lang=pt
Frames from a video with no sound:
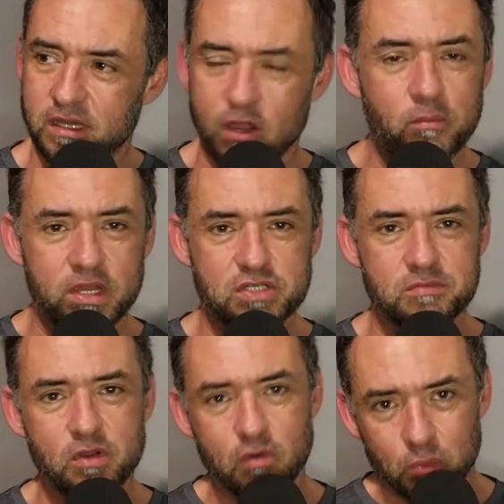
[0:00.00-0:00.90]

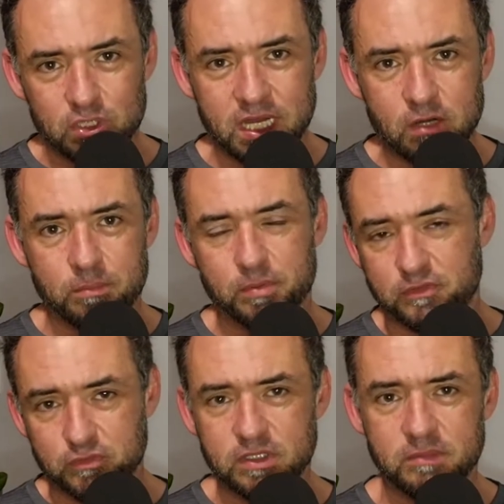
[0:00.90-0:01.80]
realmente me incomodaram
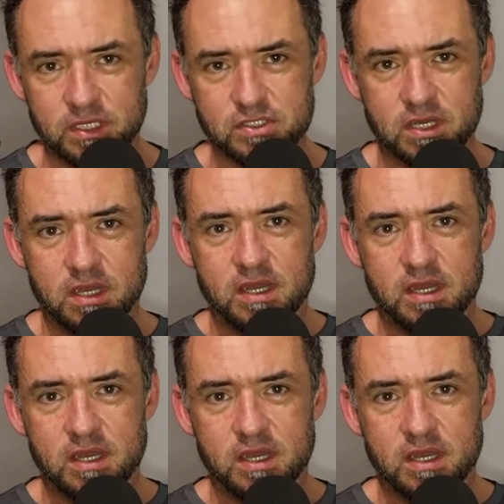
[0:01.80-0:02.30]
profundamente